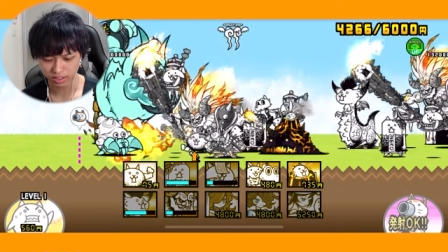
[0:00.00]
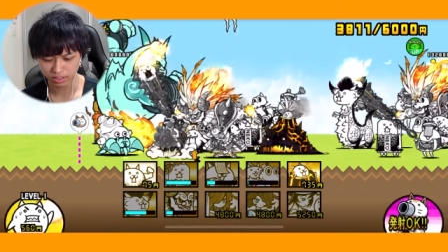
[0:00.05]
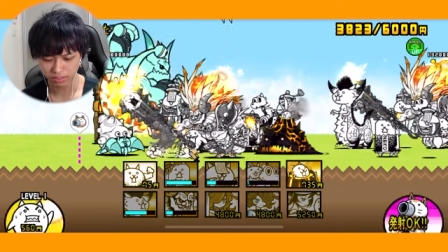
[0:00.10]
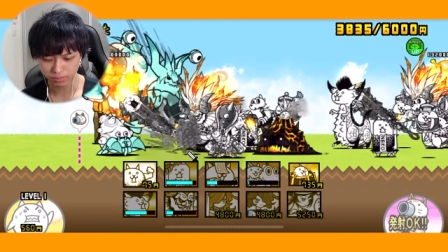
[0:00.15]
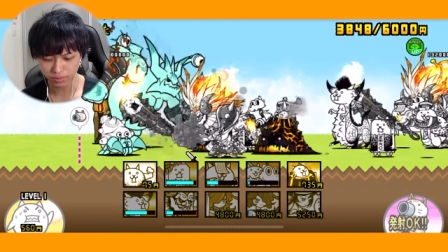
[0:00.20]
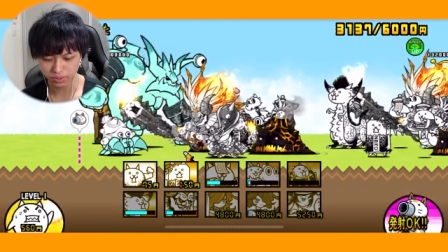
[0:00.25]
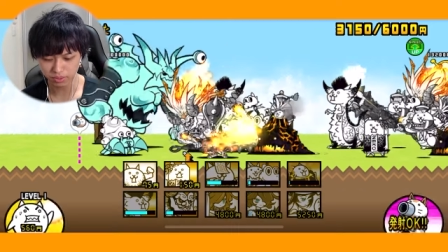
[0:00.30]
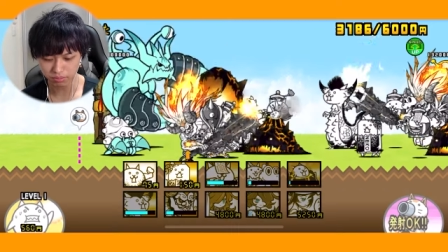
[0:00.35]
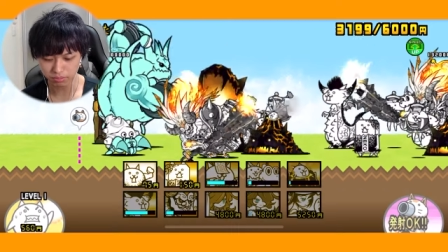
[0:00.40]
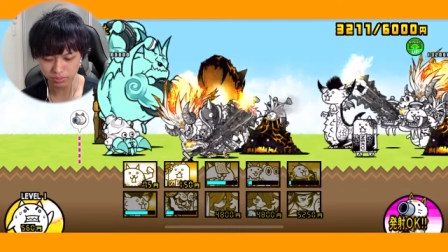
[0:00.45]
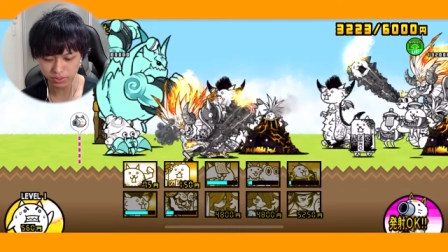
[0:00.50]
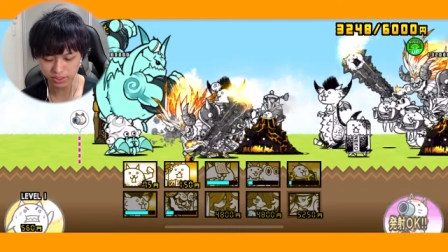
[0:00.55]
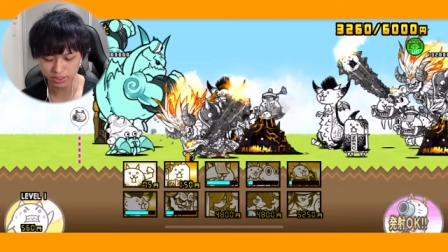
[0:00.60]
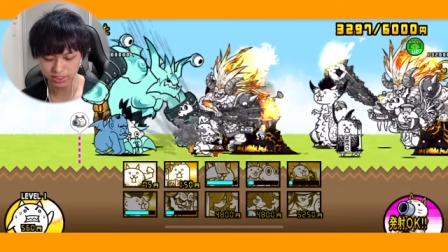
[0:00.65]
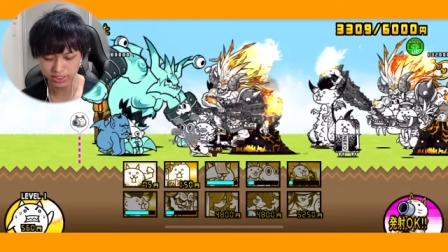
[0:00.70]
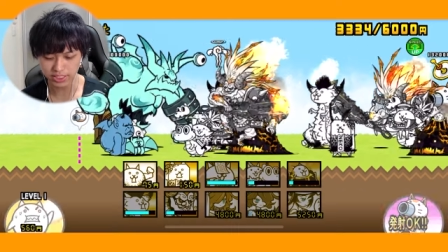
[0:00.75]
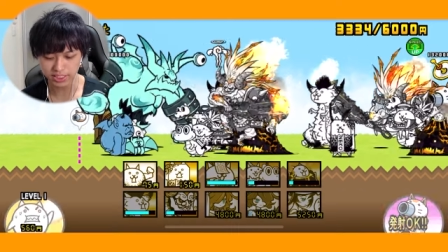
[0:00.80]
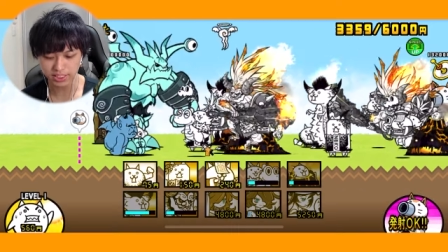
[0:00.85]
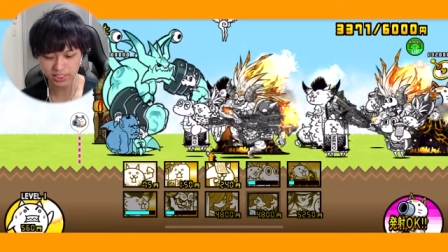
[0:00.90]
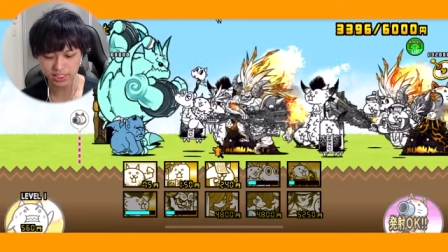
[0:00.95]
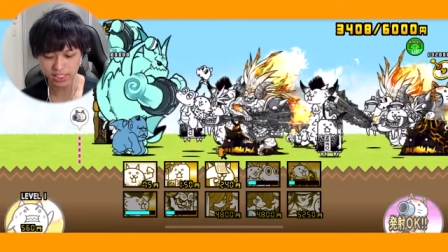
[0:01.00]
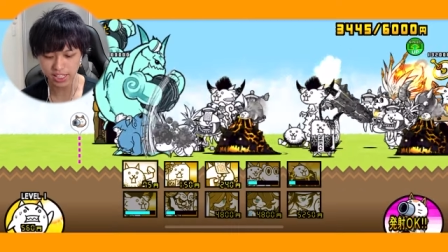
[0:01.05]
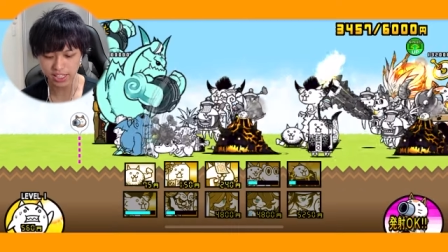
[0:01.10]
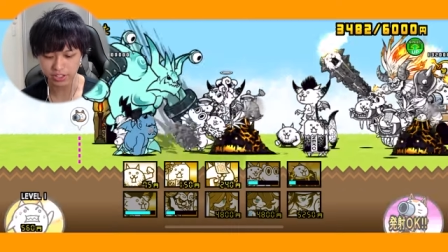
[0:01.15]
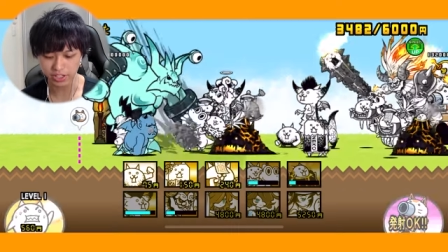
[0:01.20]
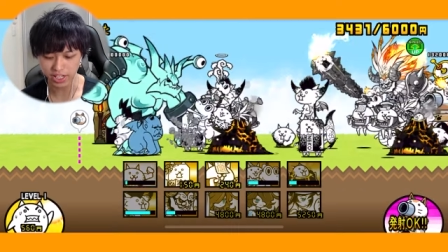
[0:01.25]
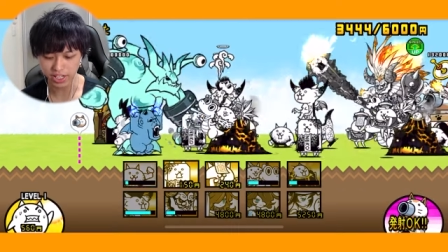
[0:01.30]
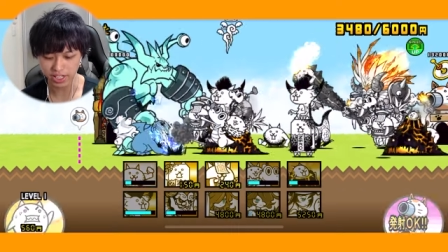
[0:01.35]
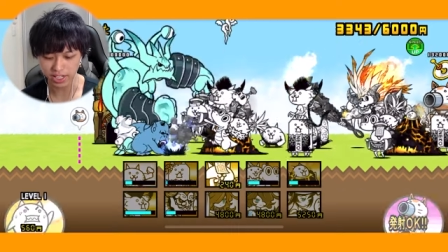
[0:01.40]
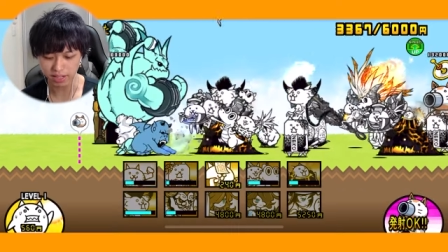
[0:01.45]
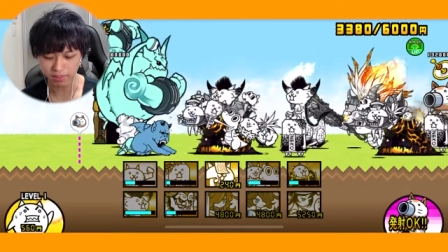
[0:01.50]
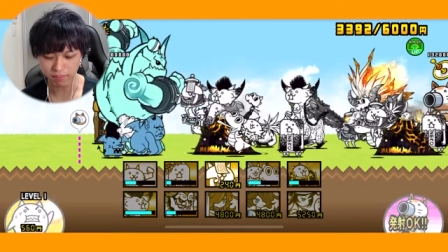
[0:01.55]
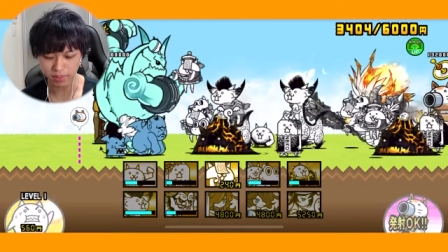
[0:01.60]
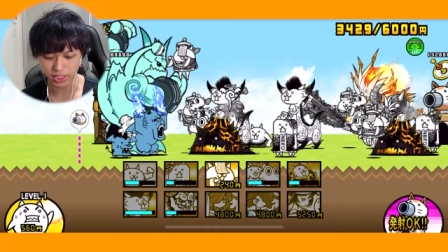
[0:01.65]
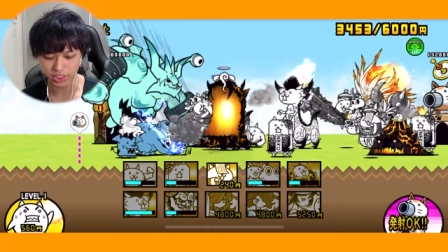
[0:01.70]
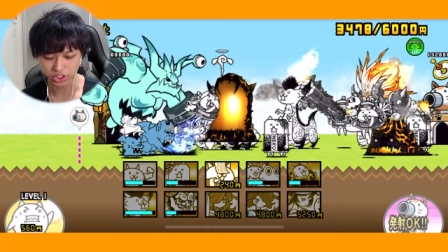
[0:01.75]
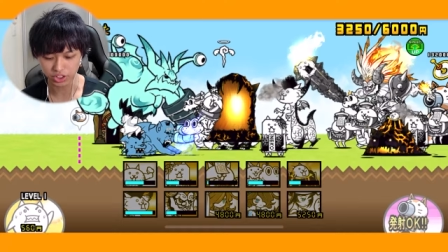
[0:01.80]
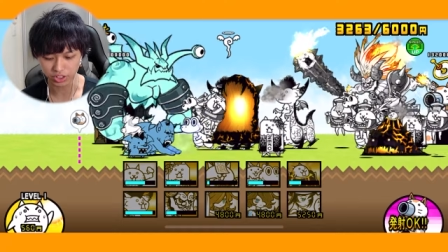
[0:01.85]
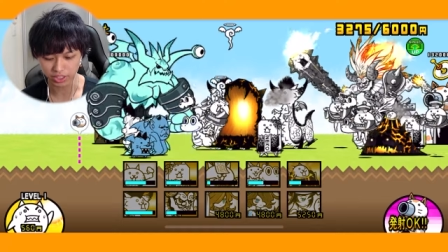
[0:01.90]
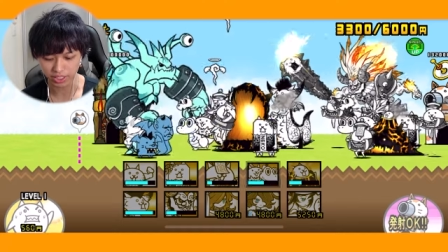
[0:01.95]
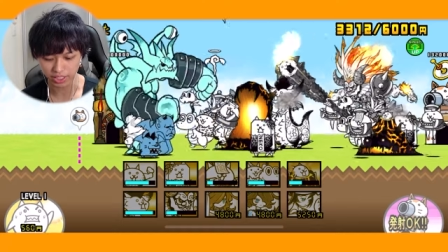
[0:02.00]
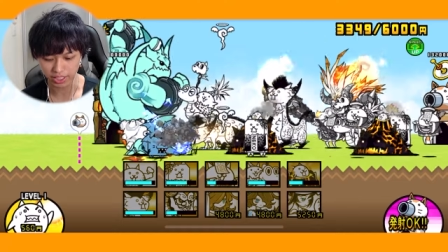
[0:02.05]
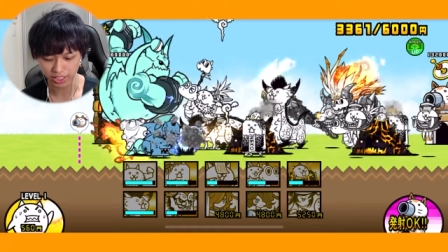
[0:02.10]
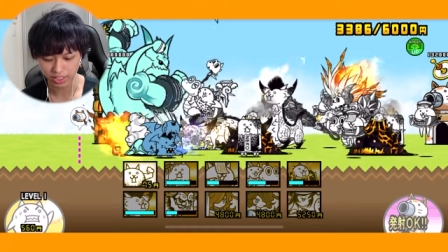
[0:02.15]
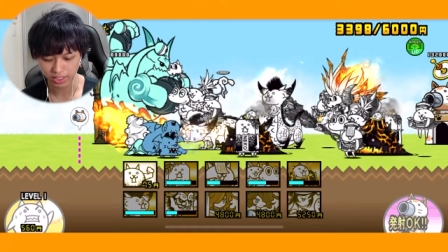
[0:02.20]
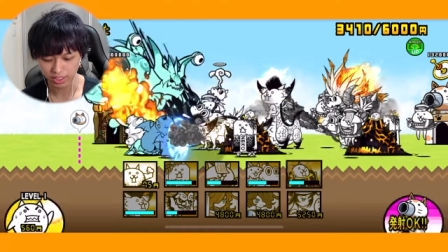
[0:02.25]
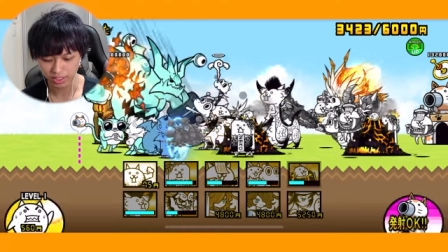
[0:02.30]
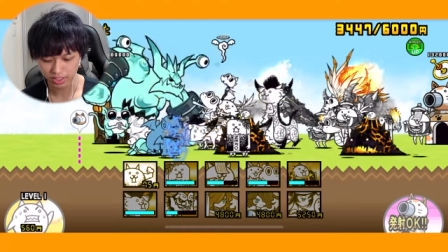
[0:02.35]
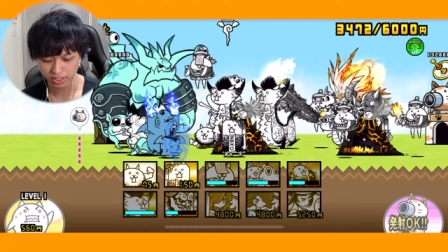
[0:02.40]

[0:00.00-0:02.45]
ブンブン先生のエイリアンバージョンね。